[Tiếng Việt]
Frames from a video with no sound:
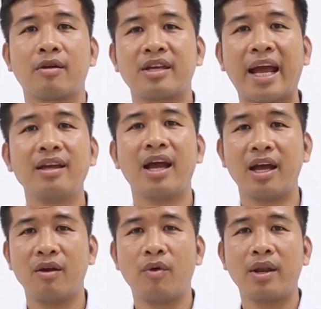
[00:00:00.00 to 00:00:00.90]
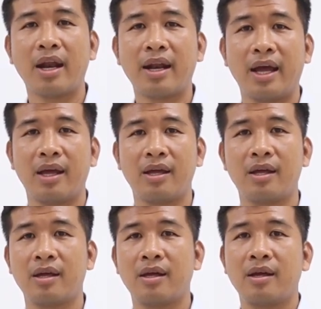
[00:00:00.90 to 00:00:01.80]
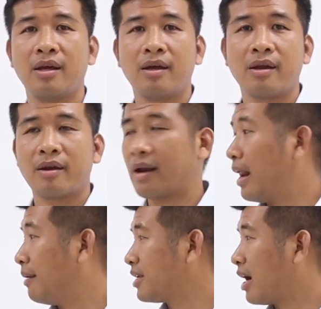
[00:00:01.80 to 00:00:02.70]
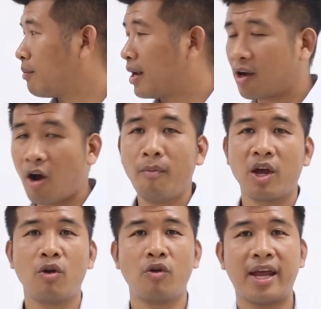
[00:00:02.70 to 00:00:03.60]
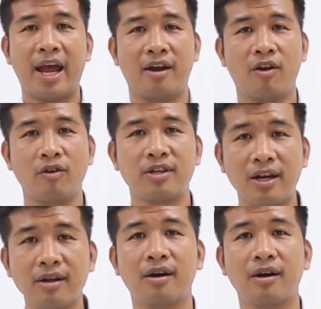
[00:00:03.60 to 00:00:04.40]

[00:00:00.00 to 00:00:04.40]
tránh các cái nguyên nhân này để làm sao mình có một cái ngôi nhà nó chất